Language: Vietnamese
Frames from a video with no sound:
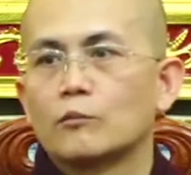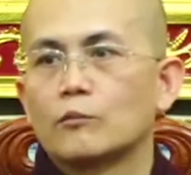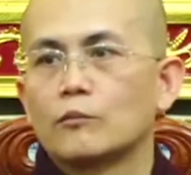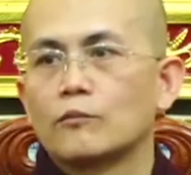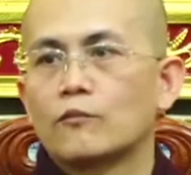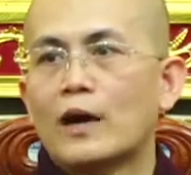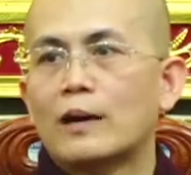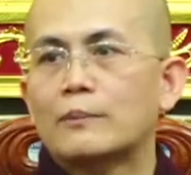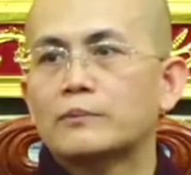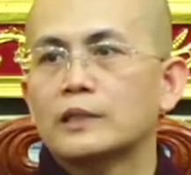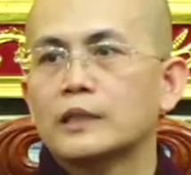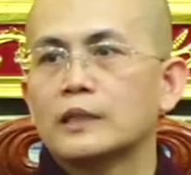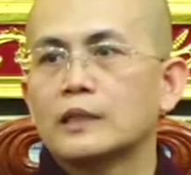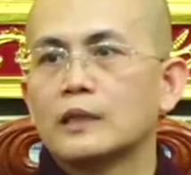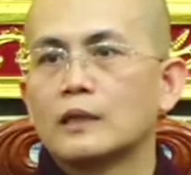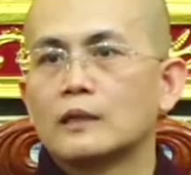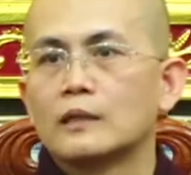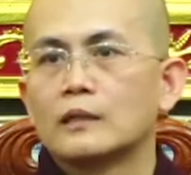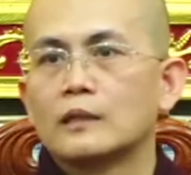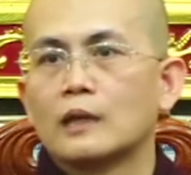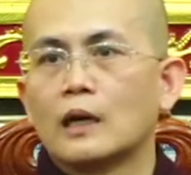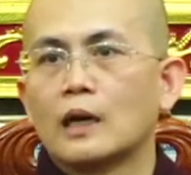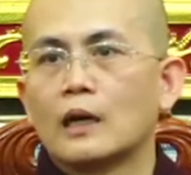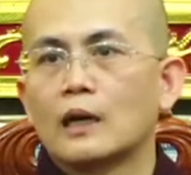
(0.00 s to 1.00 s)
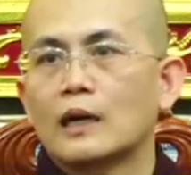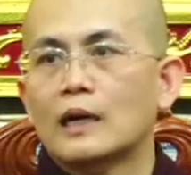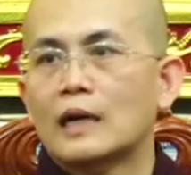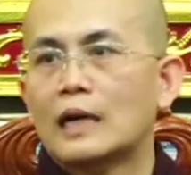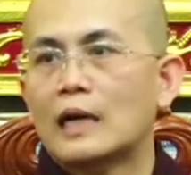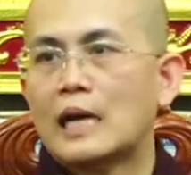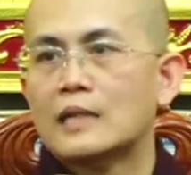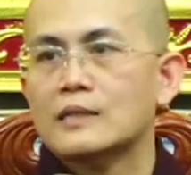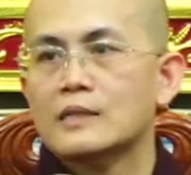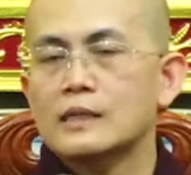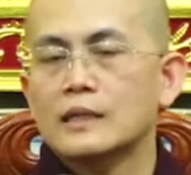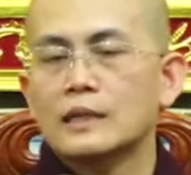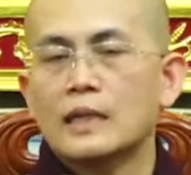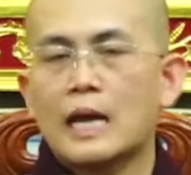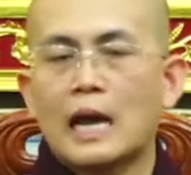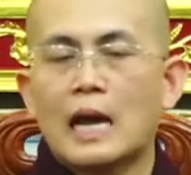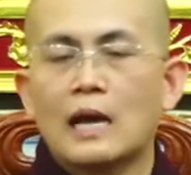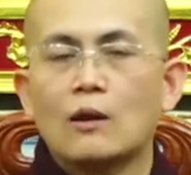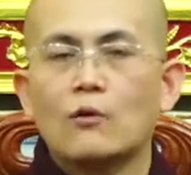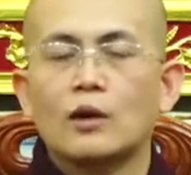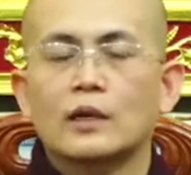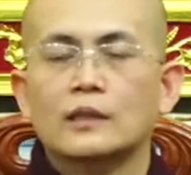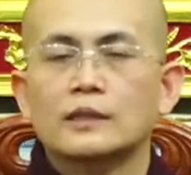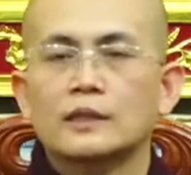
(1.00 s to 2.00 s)
pháp thiền uh, casina
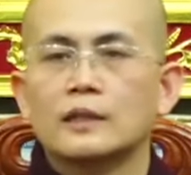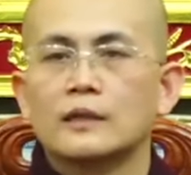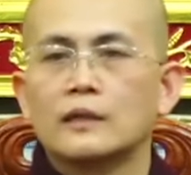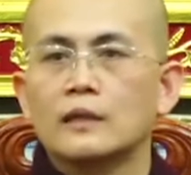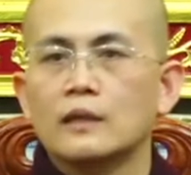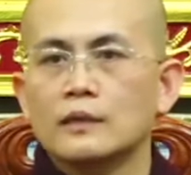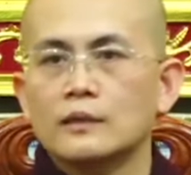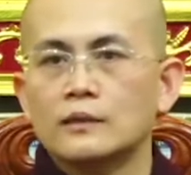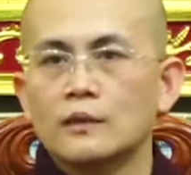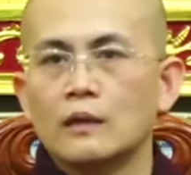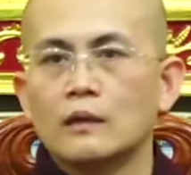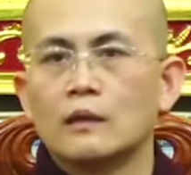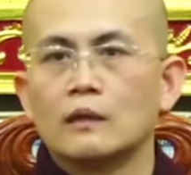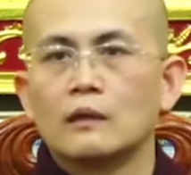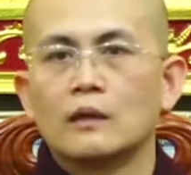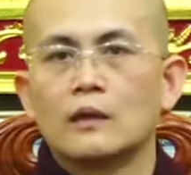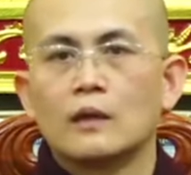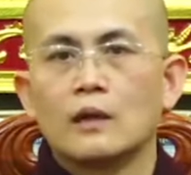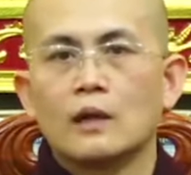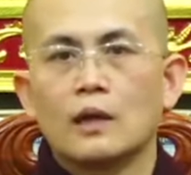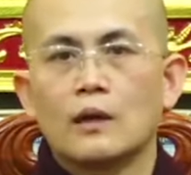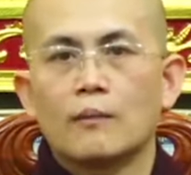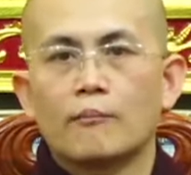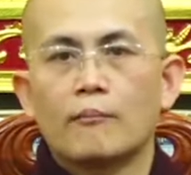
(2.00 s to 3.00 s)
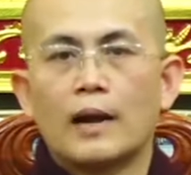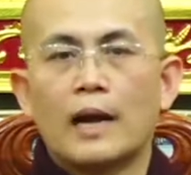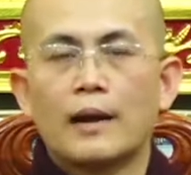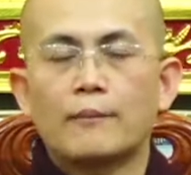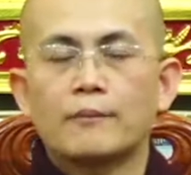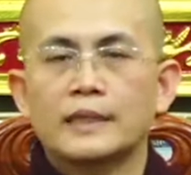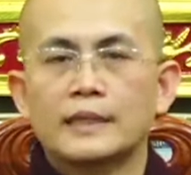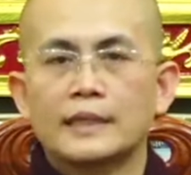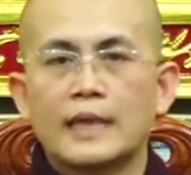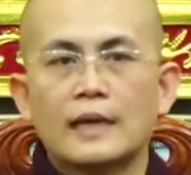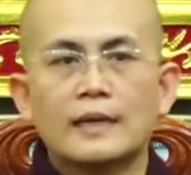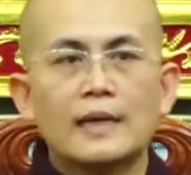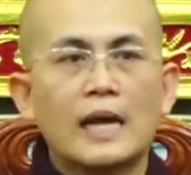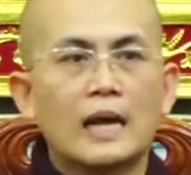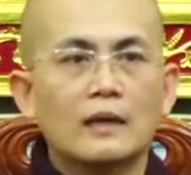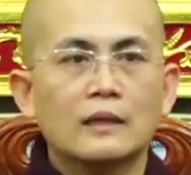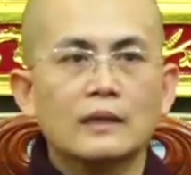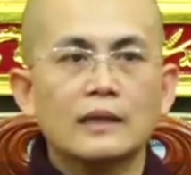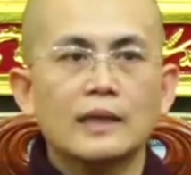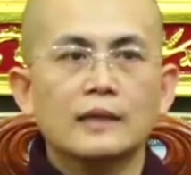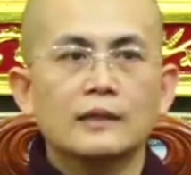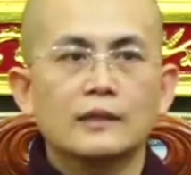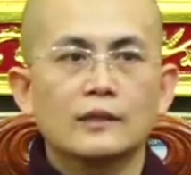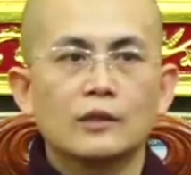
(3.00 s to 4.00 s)
hoặc thiền hơi thở mà mình đã đắc
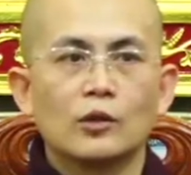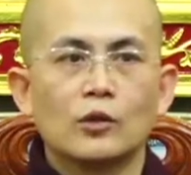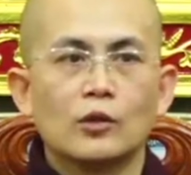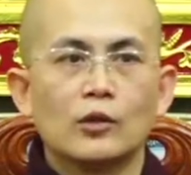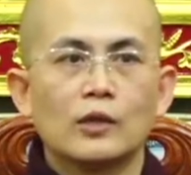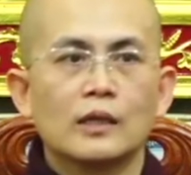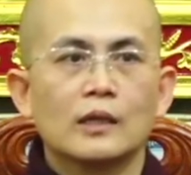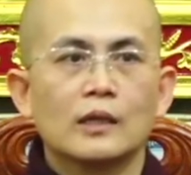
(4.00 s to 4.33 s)
định rồi